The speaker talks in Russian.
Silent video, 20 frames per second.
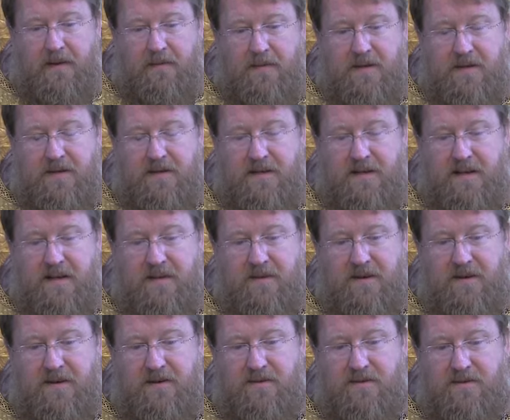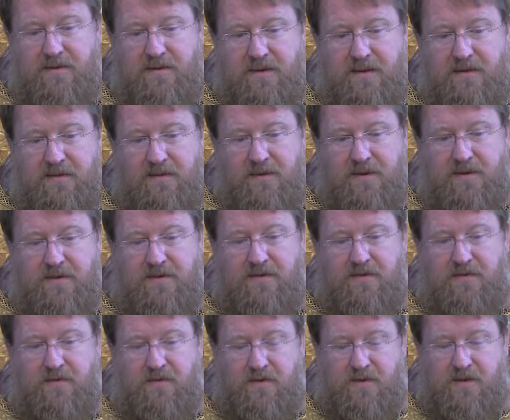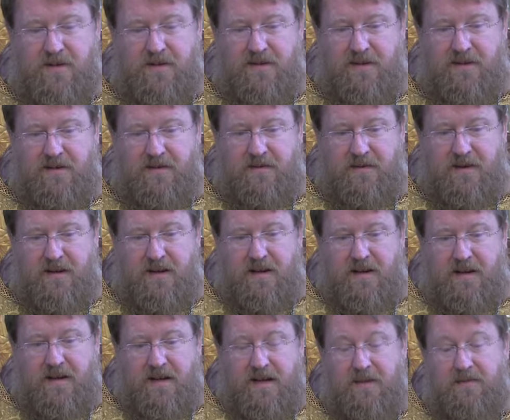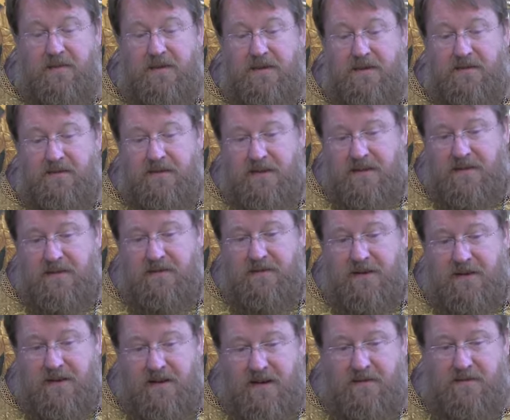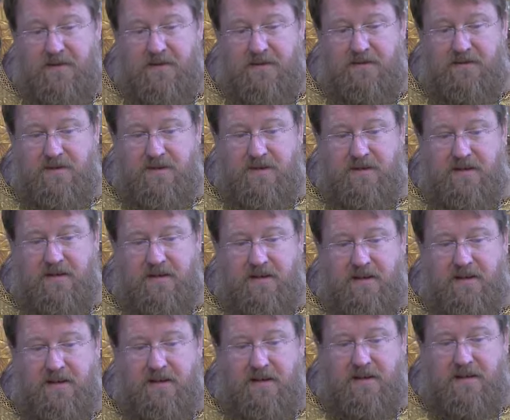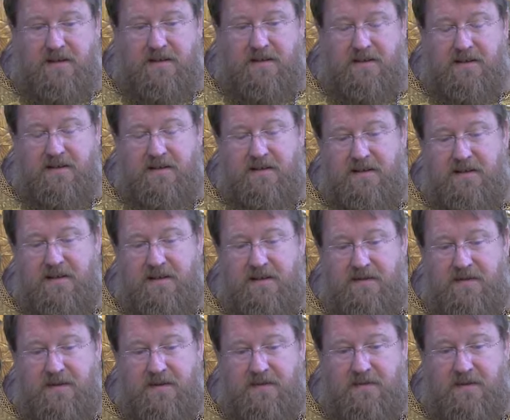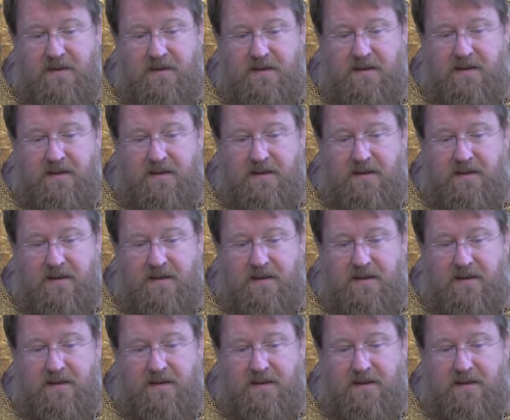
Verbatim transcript: бессеребренников, чудотворцев, мучеников. И именно в этом храме служил отец Серафим